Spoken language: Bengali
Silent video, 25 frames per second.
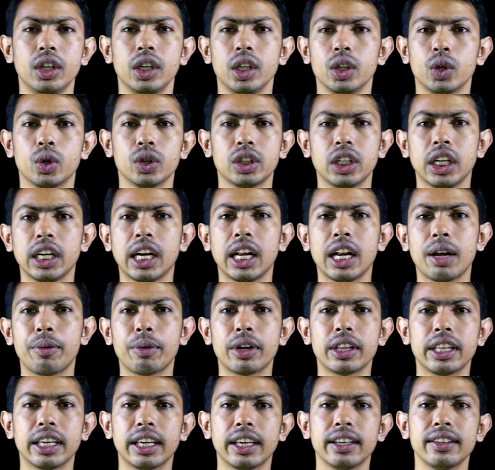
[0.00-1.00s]
তো সেখানে আমরা
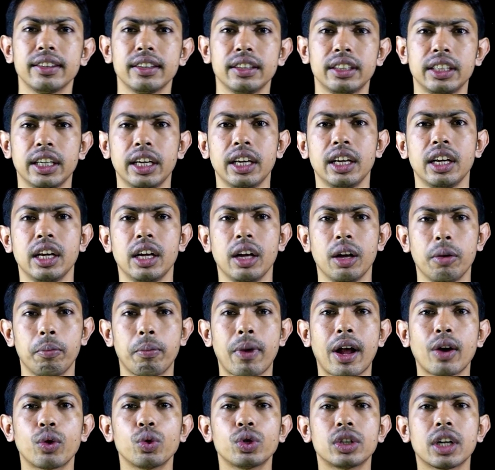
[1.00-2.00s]
দেখেছি যে
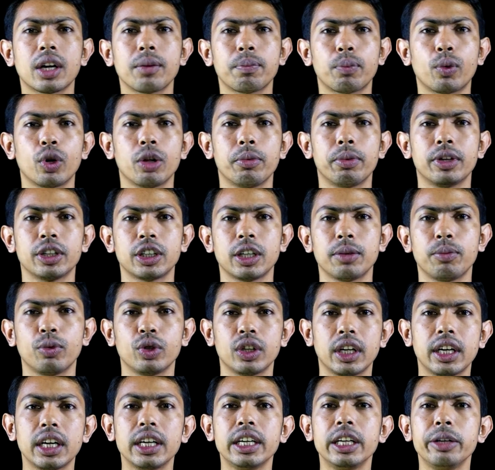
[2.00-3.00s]
মানুষ আর পরিবেশের
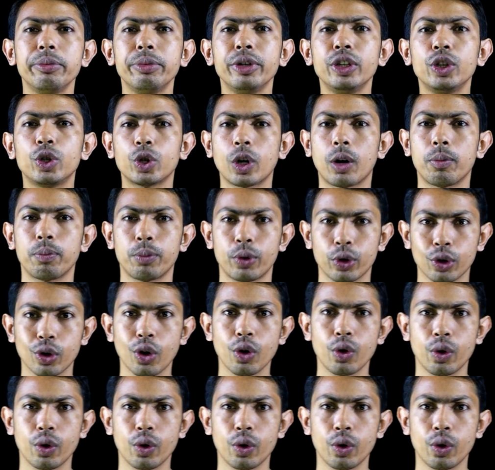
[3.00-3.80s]
মধ্যে একটা নিবিড় সম্পর্ক